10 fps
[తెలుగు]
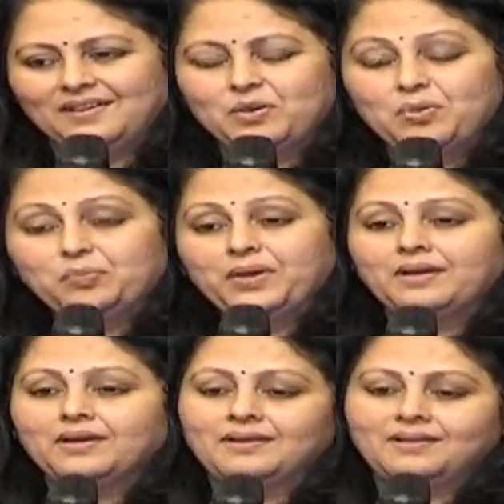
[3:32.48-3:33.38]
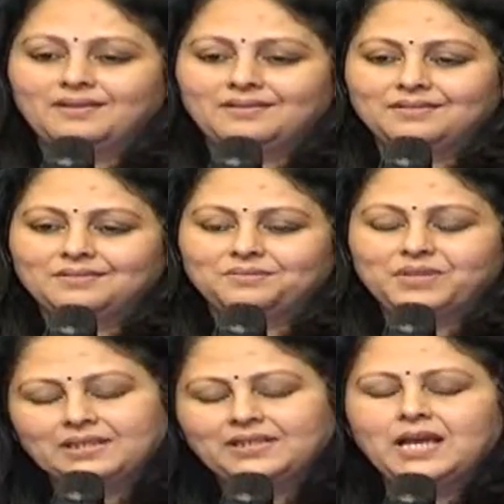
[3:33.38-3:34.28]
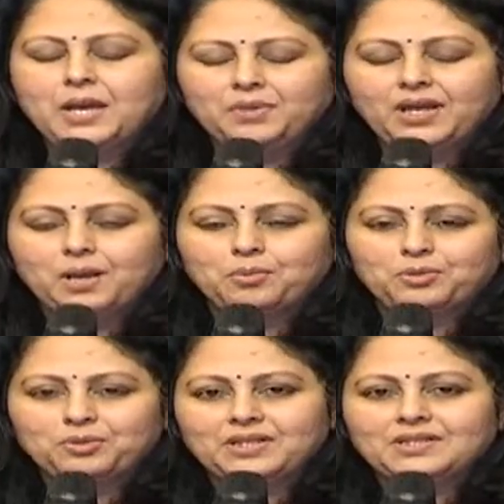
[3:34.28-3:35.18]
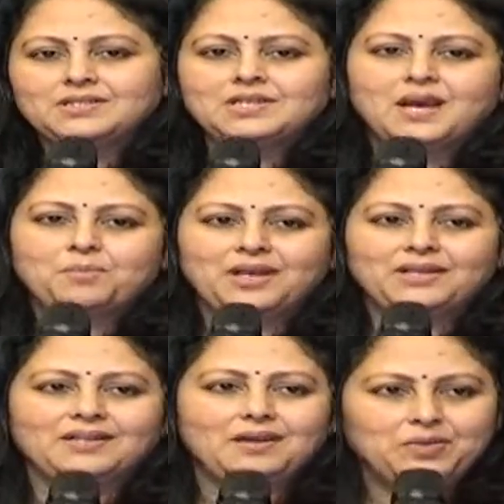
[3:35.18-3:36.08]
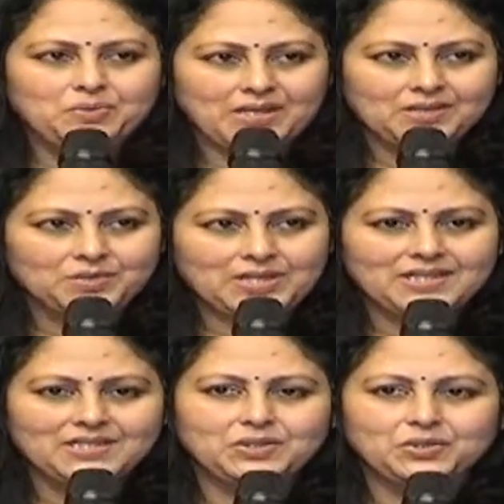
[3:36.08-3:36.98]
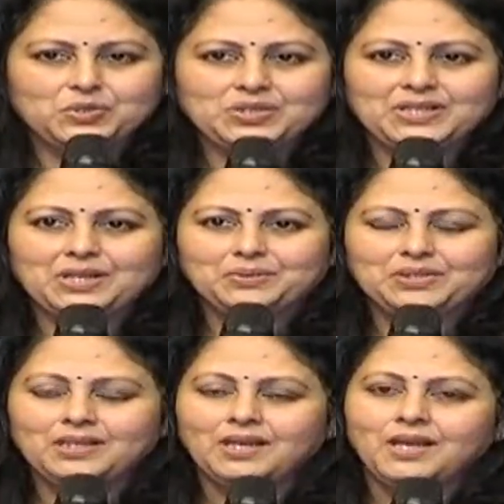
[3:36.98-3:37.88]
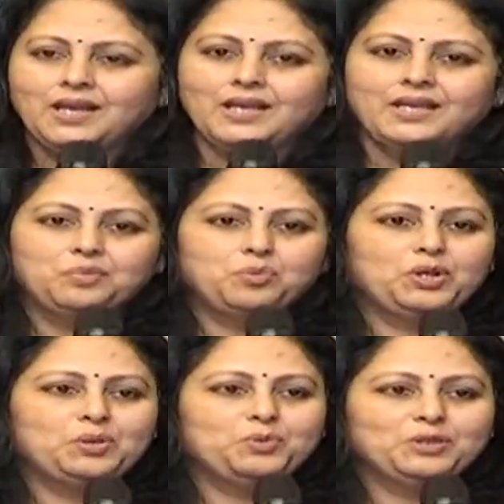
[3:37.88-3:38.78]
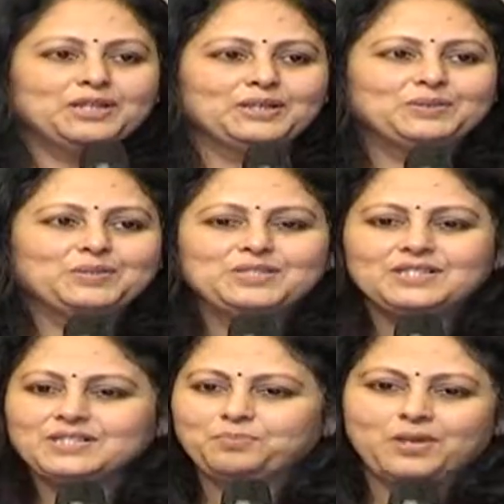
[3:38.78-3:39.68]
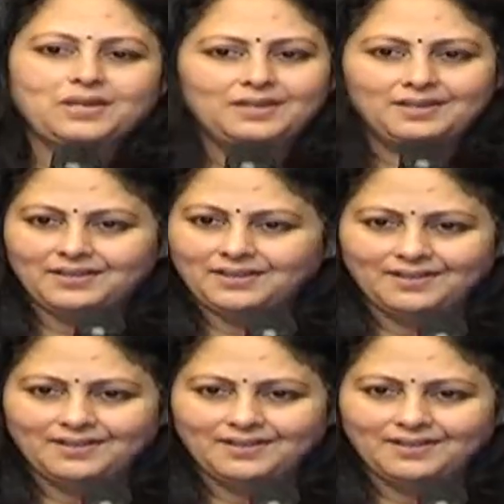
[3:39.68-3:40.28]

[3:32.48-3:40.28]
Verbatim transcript: గొప్ప వ్యక్తి ఆమె ఆమె నోటి నుంచి ఆ మాట రావడం నాకు చాలా సంతోషంగా ఉంది ఇక మురళీమోహన్ గారి గురించి చెప్పాలంటే